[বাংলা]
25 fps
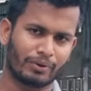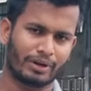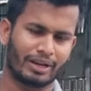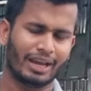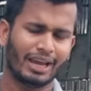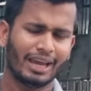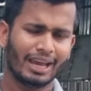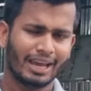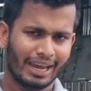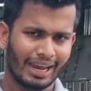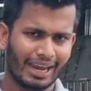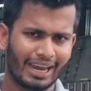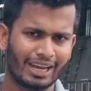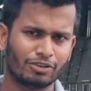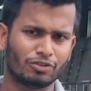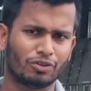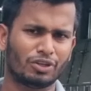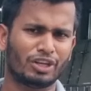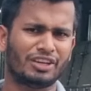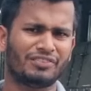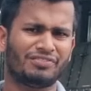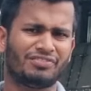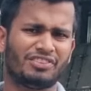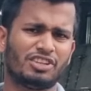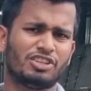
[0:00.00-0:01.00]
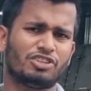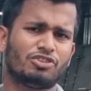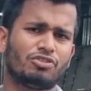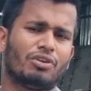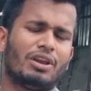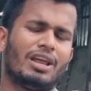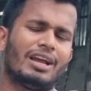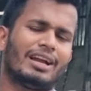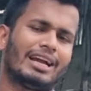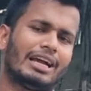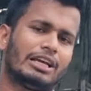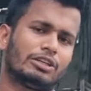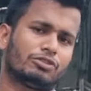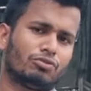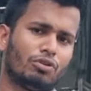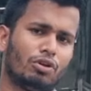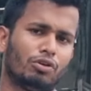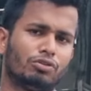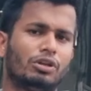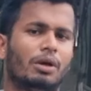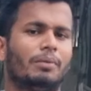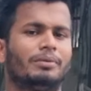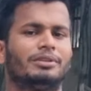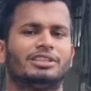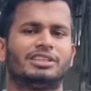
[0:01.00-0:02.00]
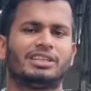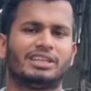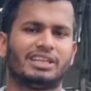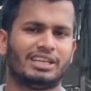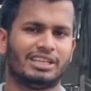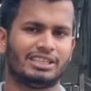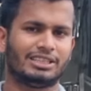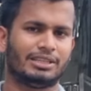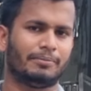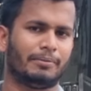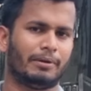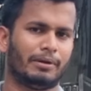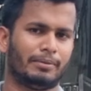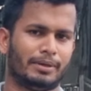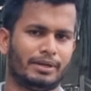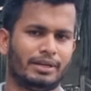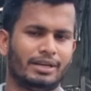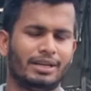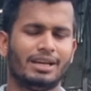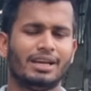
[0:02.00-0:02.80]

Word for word: করে এই ধরনের ফিনিশিং ফিনিশিংরা কাজগুলো কিন্তু আমাদের থেকে নিতে পারবেন